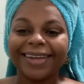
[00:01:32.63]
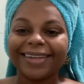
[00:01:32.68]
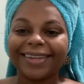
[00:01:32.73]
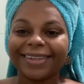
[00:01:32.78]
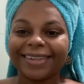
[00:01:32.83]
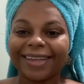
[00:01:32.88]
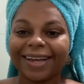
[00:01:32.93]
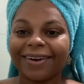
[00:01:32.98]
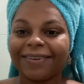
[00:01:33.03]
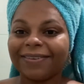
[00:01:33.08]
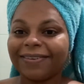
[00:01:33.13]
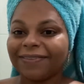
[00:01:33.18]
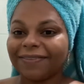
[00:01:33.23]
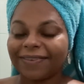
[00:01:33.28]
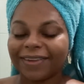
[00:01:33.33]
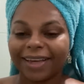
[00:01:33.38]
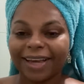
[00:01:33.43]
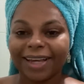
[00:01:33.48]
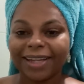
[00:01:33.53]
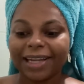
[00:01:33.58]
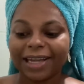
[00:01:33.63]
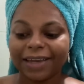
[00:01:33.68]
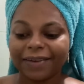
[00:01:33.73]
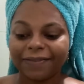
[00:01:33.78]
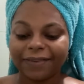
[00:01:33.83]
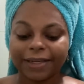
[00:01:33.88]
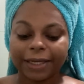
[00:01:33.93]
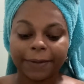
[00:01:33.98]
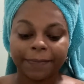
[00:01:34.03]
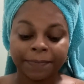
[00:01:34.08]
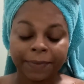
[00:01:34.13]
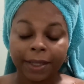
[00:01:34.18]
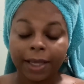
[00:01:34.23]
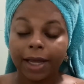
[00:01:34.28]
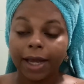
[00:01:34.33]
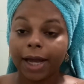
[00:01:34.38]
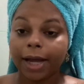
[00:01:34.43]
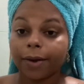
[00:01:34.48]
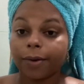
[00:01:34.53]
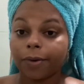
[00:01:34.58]
então, enfim, releve, né?
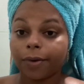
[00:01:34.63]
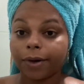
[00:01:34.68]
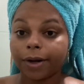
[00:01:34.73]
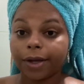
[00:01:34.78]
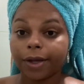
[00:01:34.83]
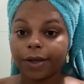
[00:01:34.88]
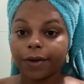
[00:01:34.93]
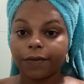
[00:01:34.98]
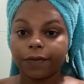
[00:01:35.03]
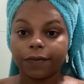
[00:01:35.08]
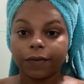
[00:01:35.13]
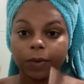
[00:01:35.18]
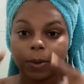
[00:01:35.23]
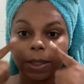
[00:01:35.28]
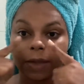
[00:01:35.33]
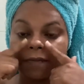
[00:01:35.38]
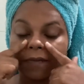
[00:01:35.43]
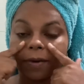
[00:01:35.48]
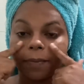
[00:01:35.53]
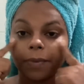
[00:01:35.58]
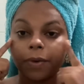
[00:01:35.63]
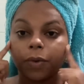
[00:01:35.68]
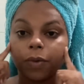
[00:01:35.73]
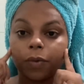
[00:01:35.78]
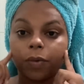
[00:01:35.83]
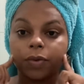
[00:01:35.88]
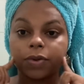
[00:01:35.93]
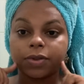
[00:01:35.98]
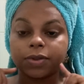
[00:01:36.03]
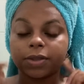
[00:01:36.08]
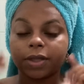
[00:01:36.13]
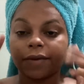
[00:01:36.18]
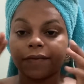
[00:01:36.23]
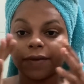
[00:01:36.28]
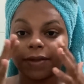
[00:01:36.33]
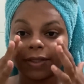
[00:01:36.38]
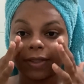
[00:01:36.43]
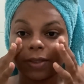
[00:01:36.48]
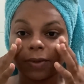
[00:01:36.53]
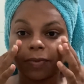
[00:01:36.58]
Agora eu vou lavar meu rosto, né?
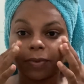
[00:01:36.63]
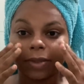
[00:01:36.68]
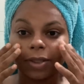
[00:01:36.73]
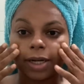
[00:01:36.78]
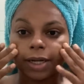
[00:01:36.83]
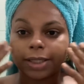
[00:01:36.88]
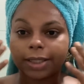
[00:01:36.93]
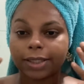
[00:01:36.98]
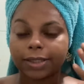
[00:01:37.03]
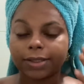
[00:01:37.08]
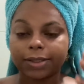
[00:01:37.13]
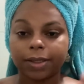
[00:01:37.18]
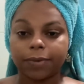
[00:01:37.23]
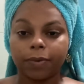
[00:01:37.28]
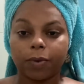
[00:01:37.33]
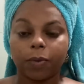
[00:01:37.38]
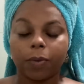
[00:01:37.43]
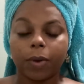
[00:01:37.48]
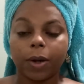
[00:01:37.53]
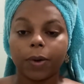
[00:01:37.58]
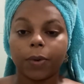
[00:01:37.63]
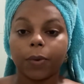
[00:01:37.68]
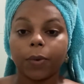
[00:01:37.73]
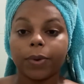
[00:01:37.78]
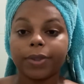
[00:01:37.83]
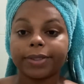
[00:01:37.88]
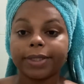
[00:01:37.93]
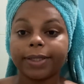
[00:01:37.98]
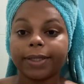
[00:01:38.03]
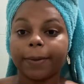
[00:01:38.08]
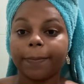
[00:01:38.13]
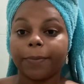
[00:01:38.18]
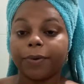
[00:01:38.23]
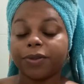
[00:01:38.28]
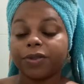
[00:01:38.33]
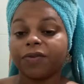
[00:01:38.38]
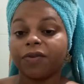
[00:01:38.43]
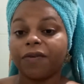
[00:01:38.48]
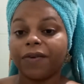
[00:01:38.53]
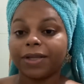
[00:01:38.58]
Fazer uma hidratação, alguma coisa. E
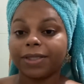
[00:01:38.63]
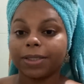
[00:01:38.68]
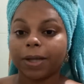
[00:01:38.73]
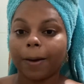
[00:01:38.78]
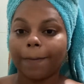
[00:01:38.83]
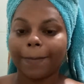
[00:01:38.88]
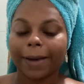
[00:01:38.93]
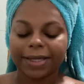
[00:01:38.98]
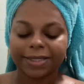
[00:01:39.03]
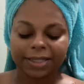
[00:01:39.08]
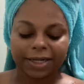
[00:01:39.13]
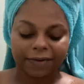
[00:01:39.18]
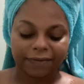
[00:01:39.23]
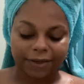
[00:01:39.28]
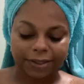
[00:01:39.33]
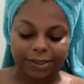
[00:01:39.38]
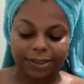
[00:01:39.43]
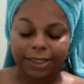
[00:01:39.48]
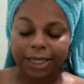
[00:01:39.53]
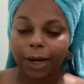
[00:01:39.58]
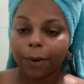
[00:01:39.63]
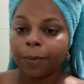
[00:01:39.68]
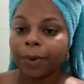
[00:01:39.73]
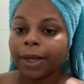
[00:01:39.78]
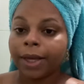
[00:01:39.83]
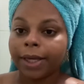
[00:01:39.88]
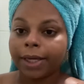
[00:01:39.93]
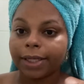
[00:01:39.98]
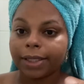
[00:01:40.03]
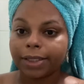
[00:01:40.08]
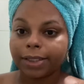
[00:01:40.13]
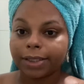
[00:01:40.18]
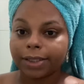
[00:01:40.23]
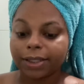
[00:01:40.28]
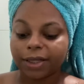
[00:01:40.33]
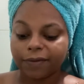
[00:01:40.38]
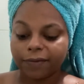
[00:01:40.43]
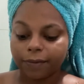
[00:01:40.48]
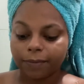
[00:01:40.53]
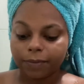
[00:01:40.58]
depois eu vou passar uma máscara facial.
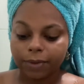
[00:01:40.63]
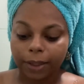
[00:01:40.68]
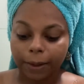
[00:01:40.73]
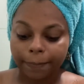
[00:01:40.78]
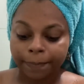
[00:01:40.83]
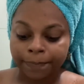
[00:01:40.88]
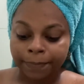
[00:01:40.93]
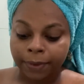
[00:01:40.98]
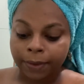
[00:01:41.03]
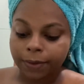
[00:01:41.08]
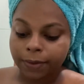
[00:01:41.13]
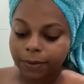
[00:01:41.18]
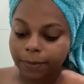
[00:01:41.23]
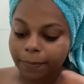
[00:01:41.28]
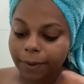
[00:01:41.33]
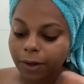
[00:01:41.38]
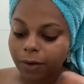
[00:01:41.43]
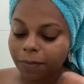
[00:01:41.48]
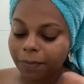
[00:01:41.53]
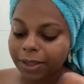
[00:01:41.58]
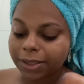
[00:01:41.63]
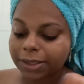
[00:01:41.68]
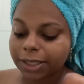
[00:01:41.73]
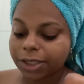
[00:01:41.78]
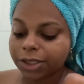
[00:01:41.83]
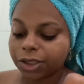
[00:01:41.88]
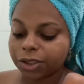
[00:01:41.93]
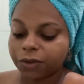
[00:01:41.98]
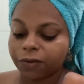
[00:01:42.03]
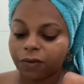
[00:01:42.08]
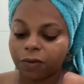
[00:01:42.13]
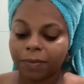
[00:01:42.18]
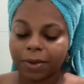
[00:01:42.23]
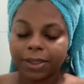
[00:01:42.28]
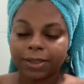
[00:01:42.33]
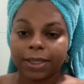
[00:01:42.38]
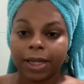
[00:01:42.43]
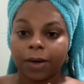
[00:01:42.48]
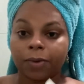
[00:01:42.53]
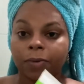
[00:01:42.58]
Então, vamos lá. Pra começar, gente, eu vou
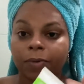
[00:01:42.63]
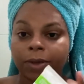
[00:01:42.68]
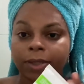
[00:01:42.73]
começar com